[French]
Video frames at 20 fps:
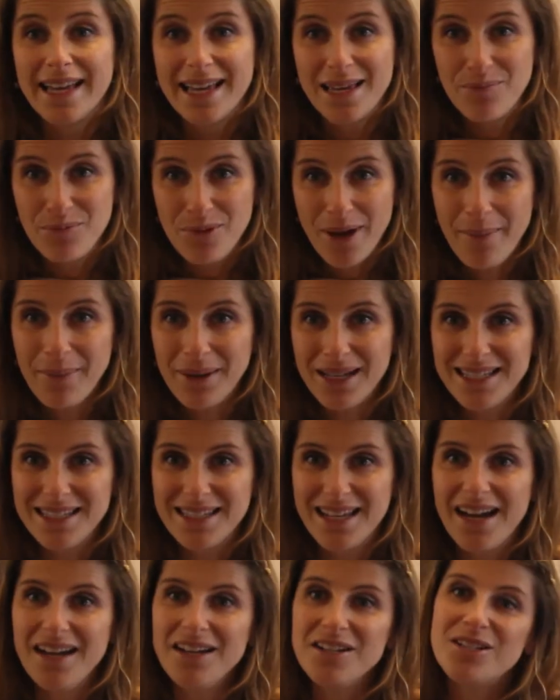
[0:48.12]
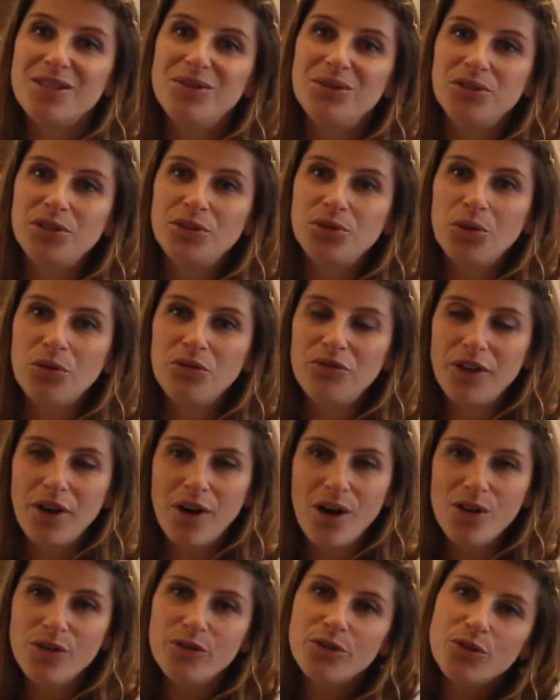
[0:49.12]
Et puis après ça, j'ai donné une
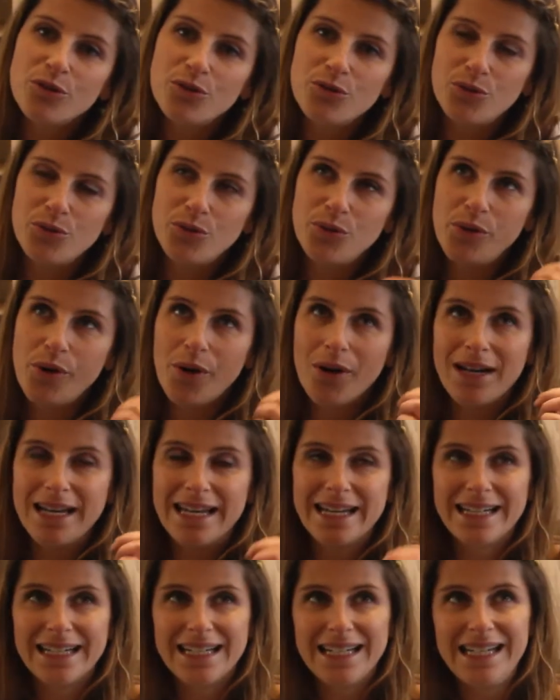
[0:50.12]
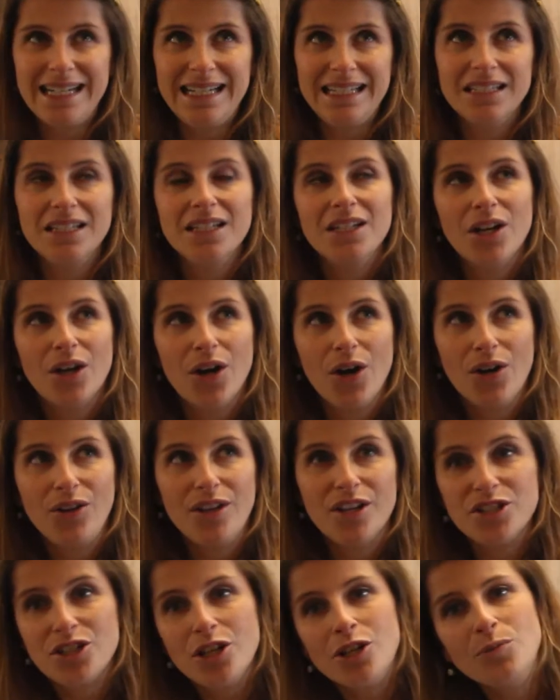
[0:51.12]
conférence sur les clés
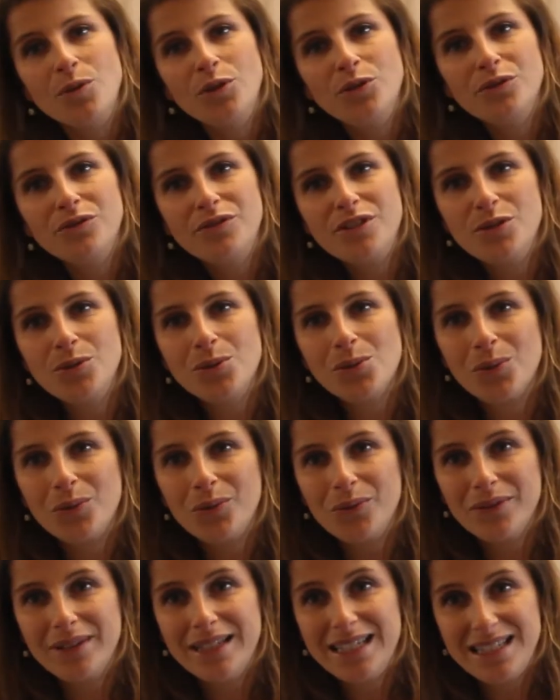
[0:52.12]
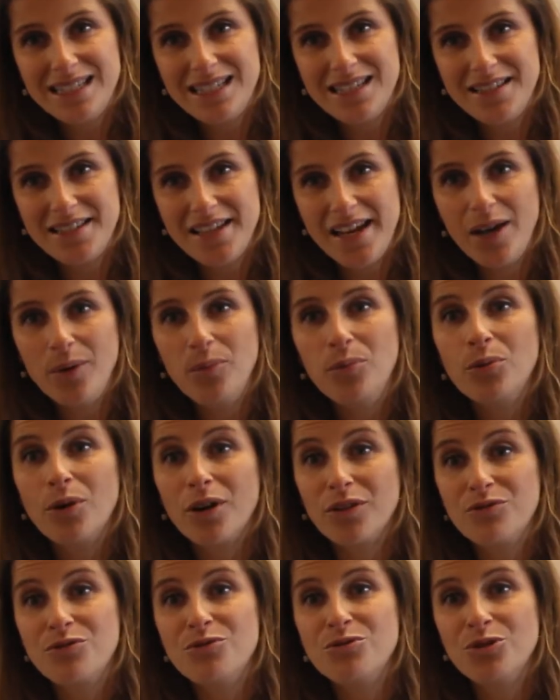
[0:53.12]
d'un changement de vision nécessaire
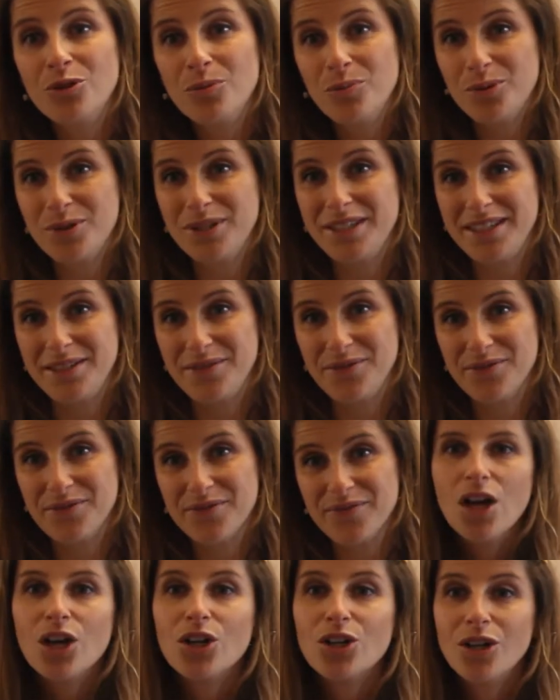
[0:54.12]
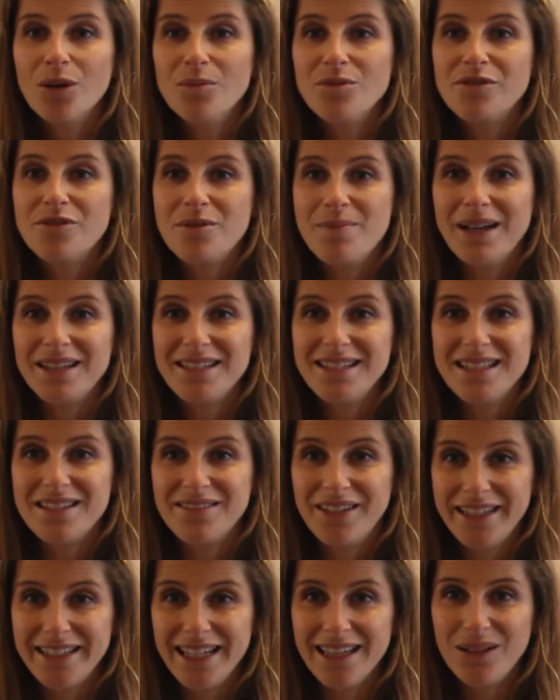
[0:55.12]
pour un futur positif. Comme je fais partie
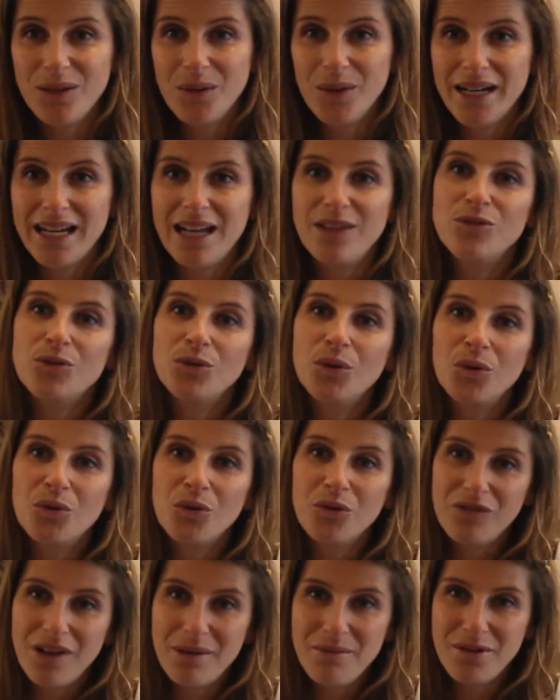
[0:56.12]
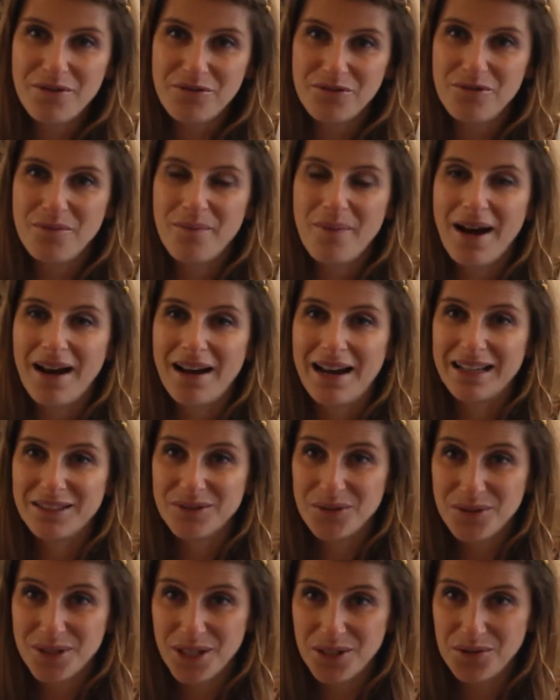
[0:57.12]
des 24 lauréats du concours Femmes en Vue par
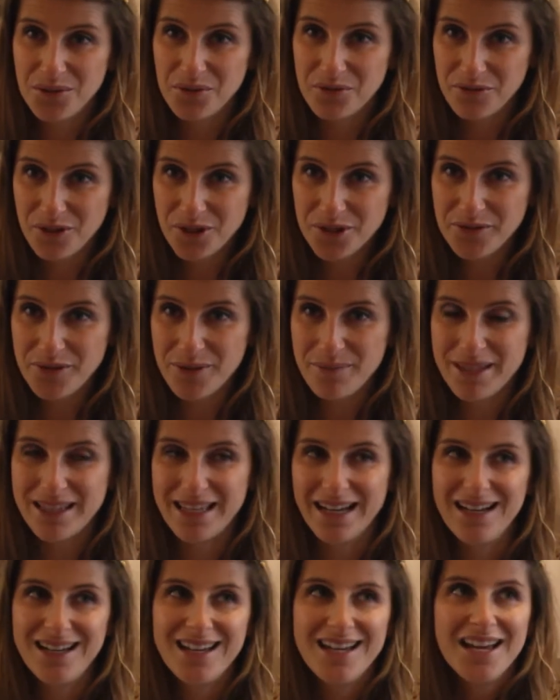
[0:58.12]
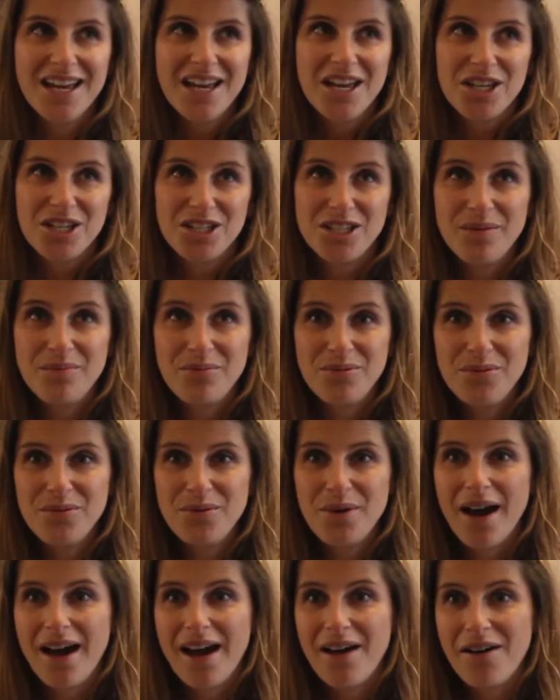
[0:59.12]
l'association Vox Femina, j'ai
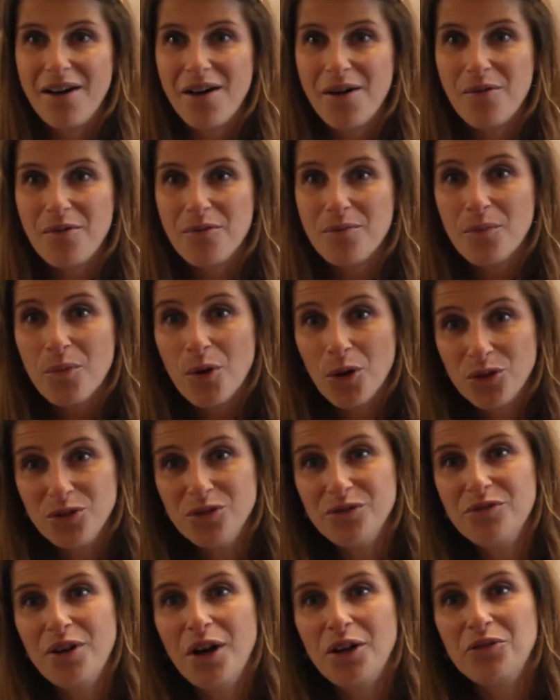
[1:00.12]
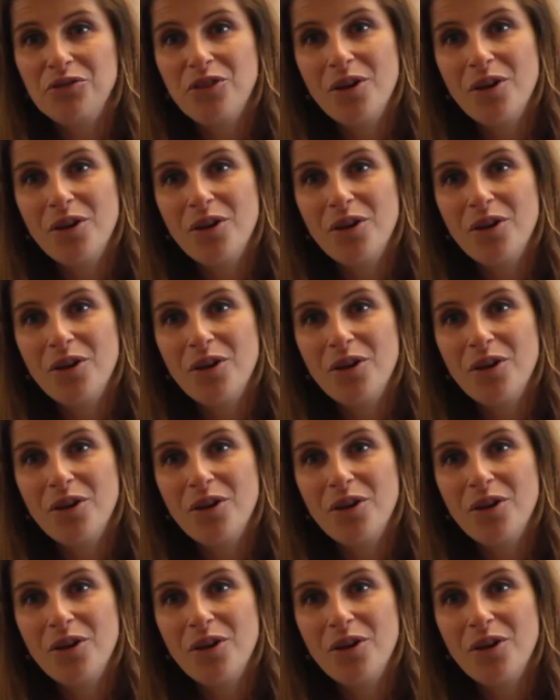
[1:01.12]
pu euh, recevoir une